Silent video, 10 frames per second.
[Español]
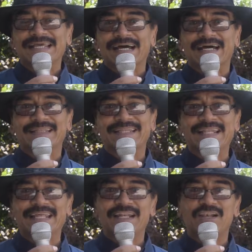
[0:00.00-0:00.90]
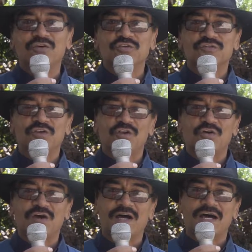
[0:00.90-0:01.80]
ah, tener los,
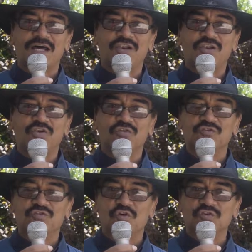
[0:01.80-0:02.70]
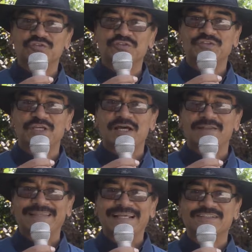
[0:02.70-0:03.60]
los dos
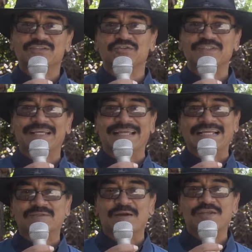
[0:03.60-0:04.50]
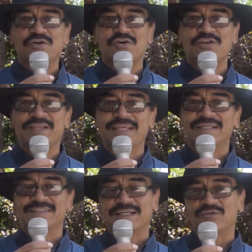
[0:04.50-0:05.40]
textos e, en español y
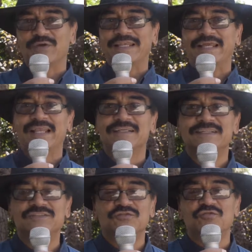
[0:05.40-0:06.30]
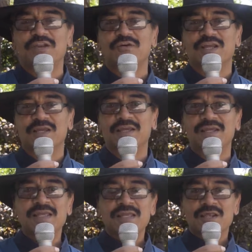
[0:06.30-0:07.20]
exacto en inglés, eso fue lo que,